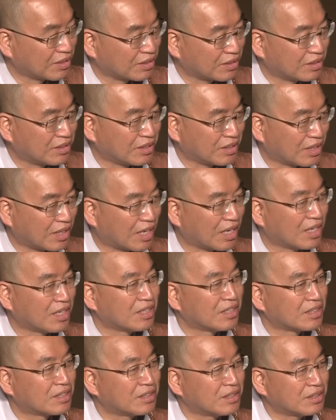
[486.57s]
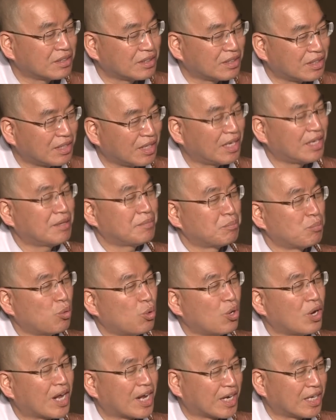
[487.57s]
그러니까 그럴 때
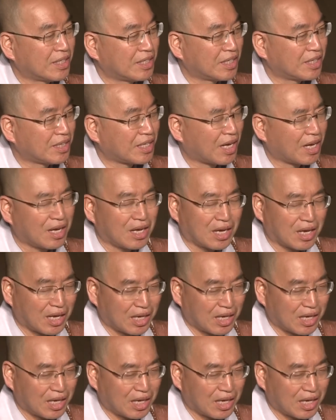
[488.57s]
뭘 알아야 된다.